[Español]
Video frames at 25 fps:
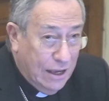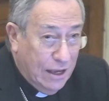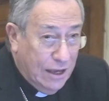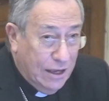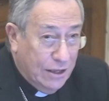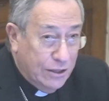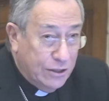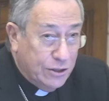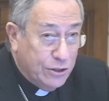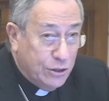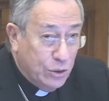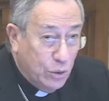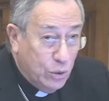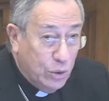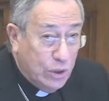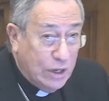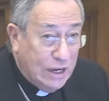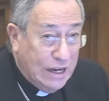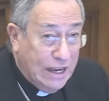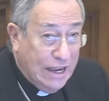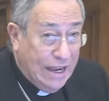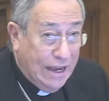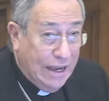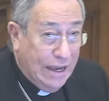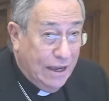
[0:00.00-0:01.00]

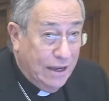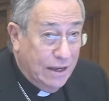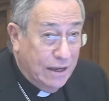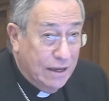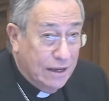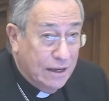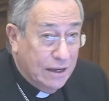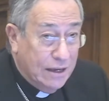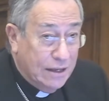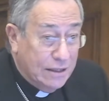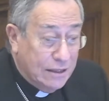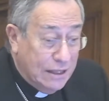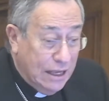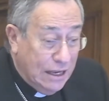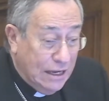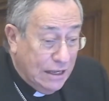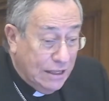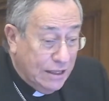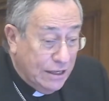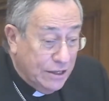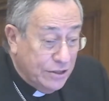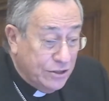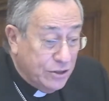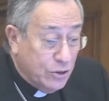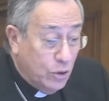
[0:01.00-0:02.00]
Surge del
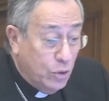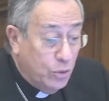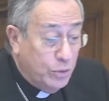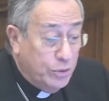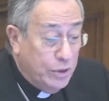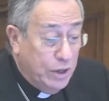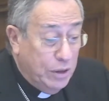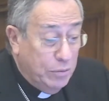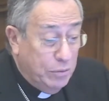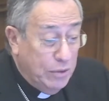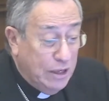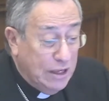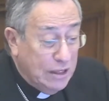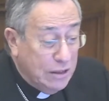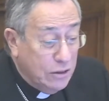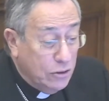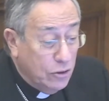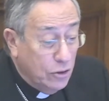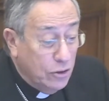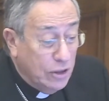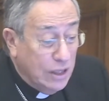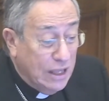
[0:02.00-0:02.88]
descubrimiento